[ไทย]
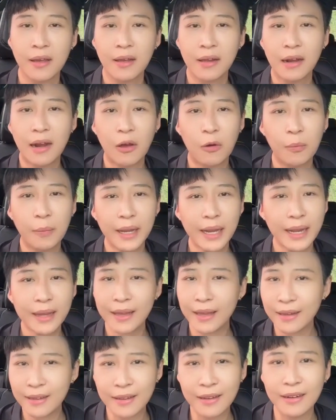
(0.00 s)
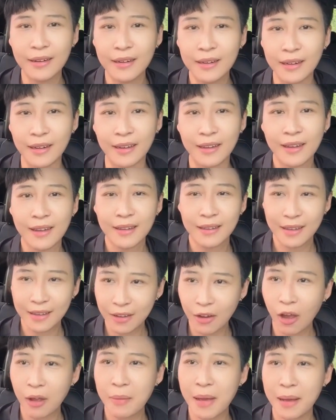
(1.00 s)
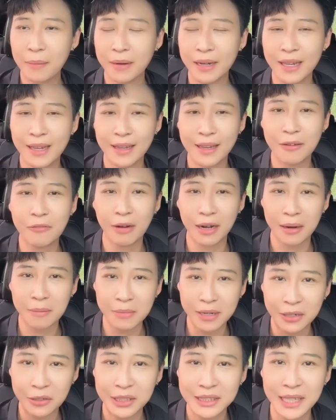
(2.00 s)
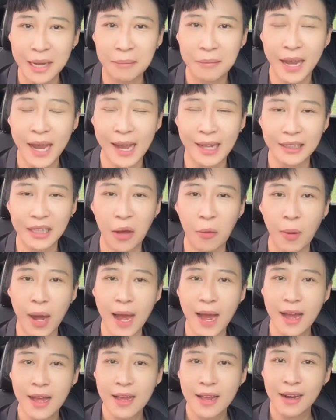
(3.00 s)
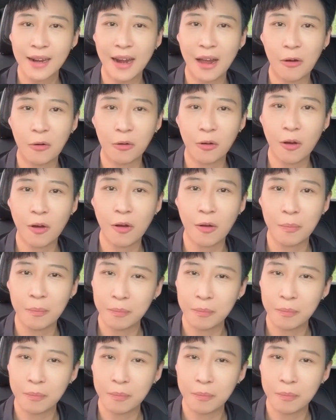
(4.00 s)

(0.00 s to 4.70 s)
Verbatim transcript: เราไม่ได้กินเยอะเลย กินน้อยมากบางทีกินวันละมือด้วยซ้ำนะคะ แต่ว่าเราก็